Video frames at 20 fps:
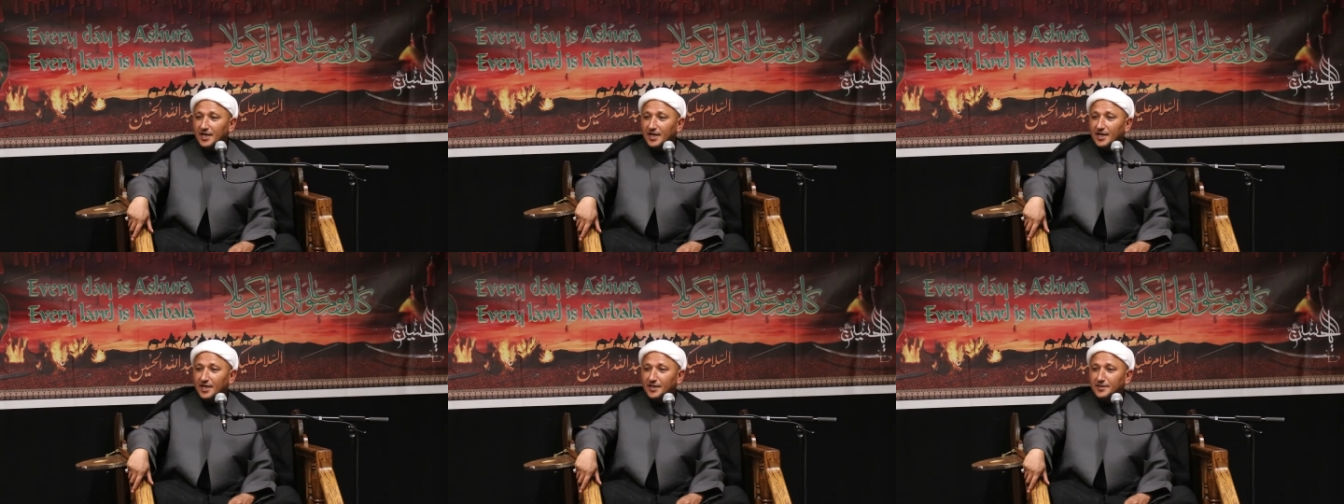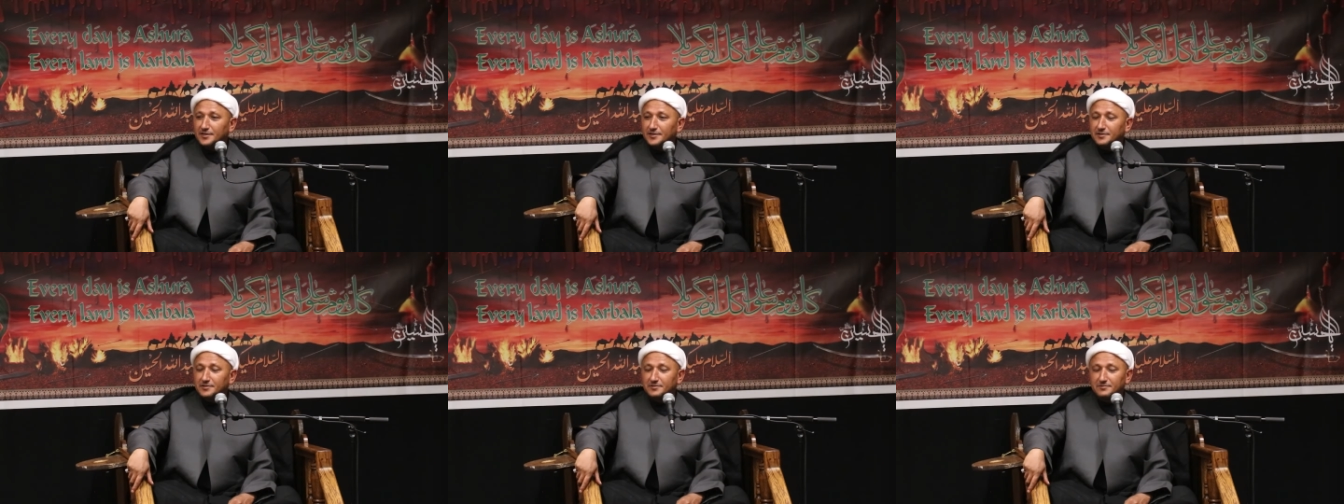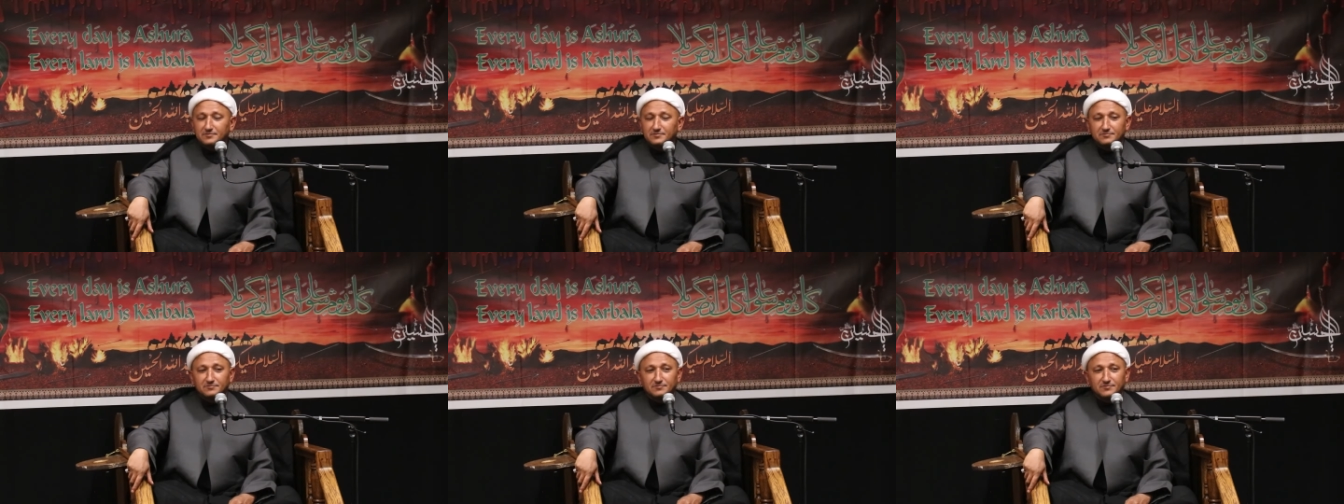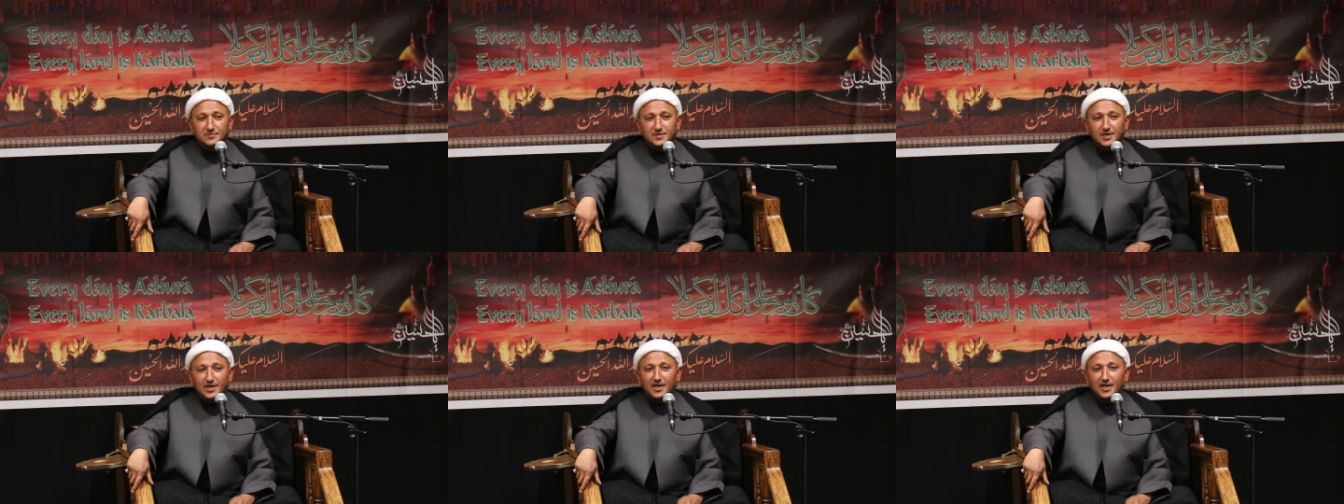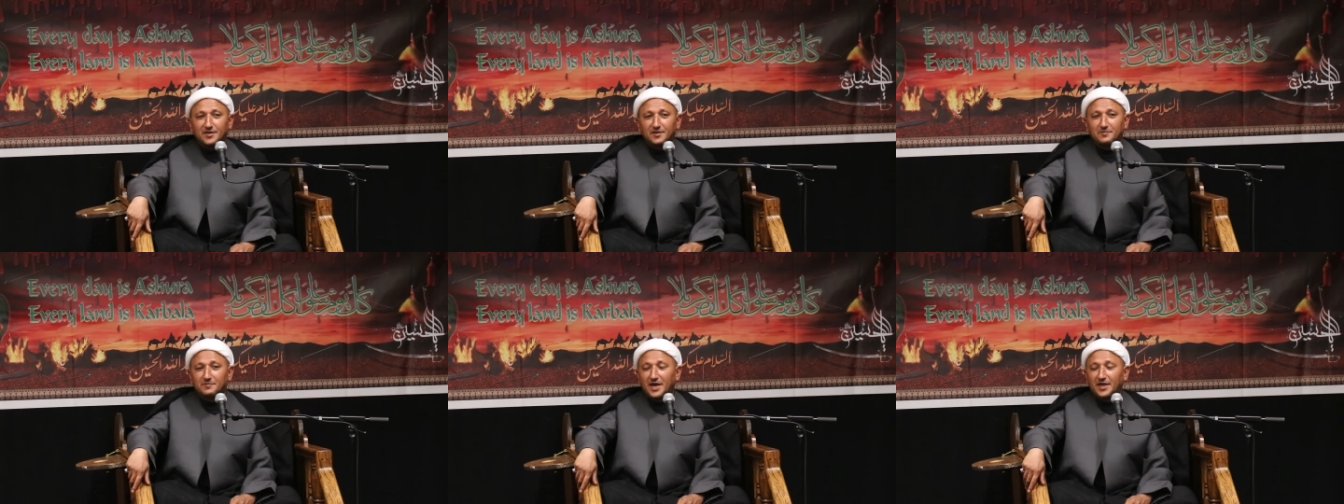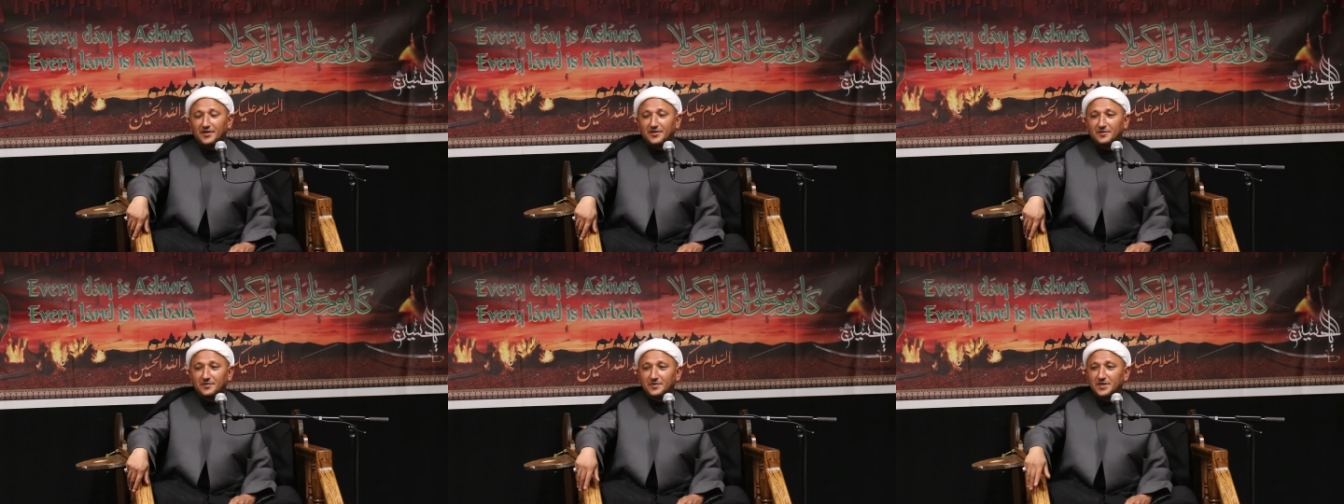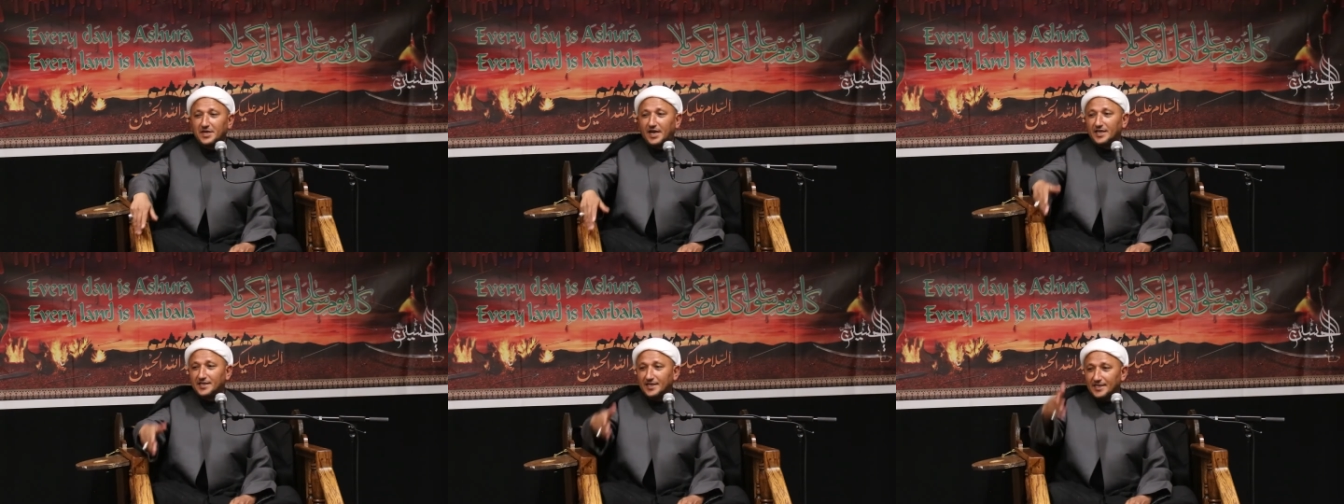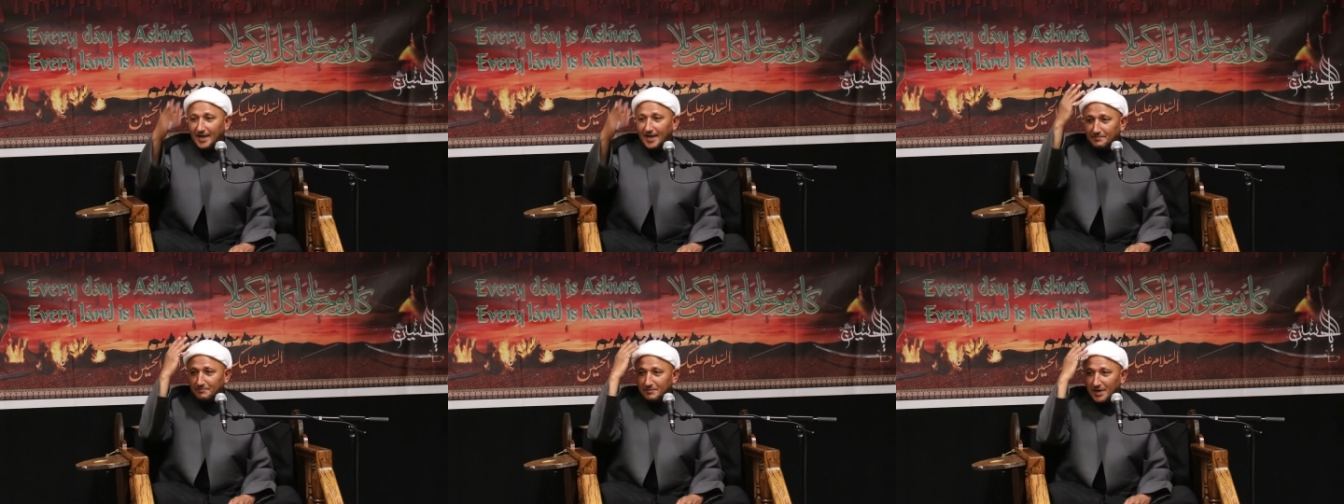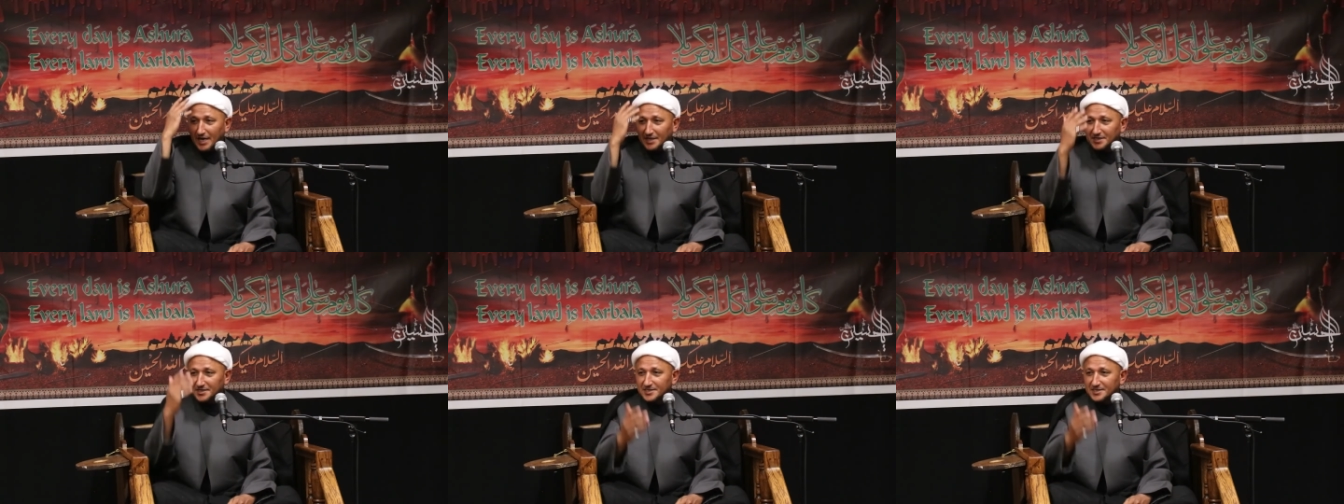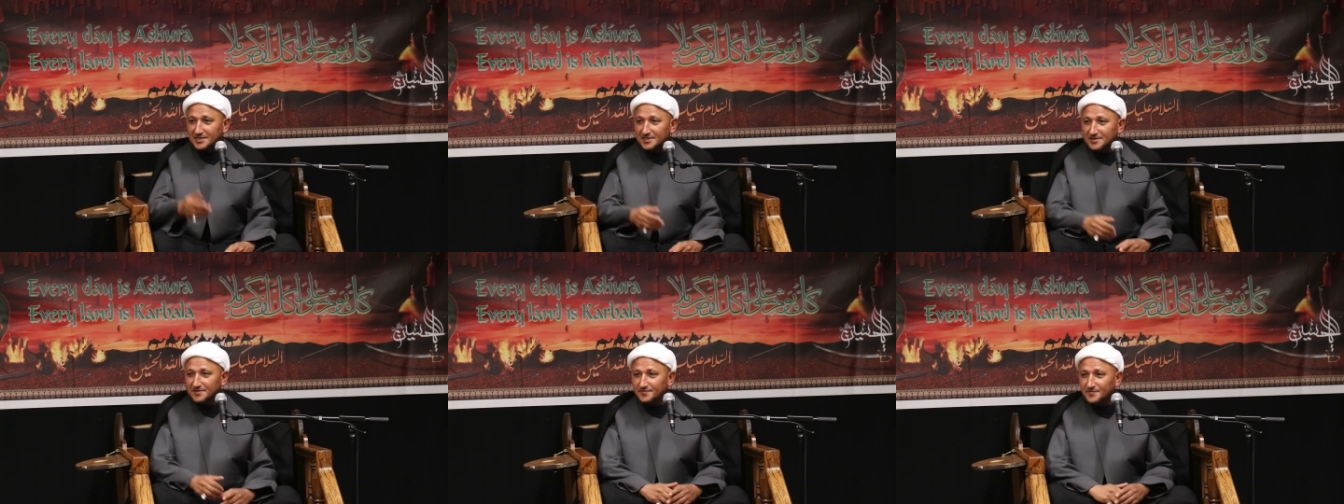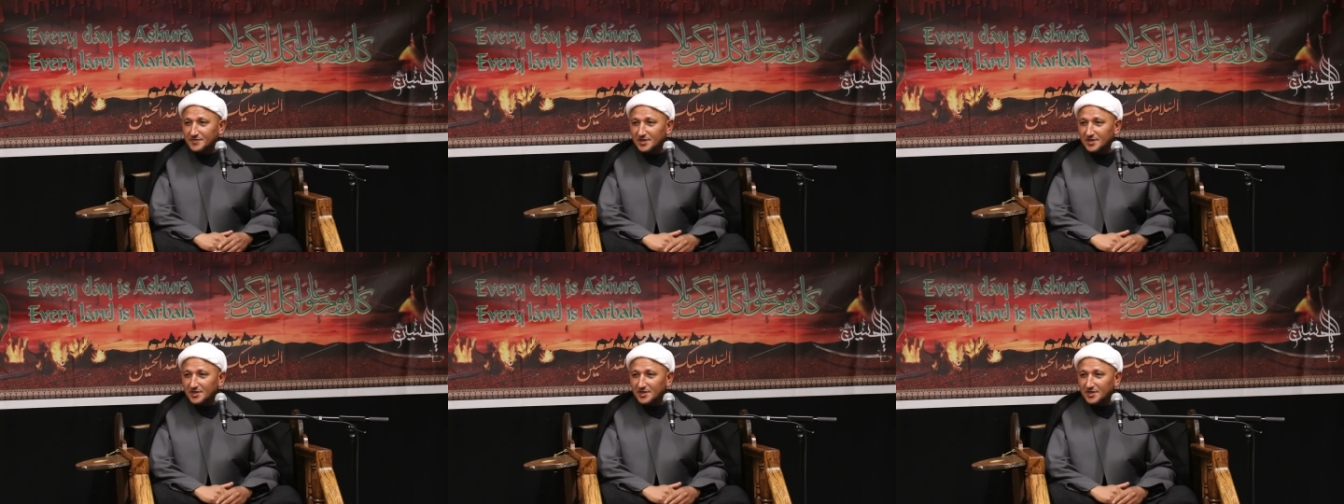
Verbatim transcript: أن أذبح ذبيحة للعباس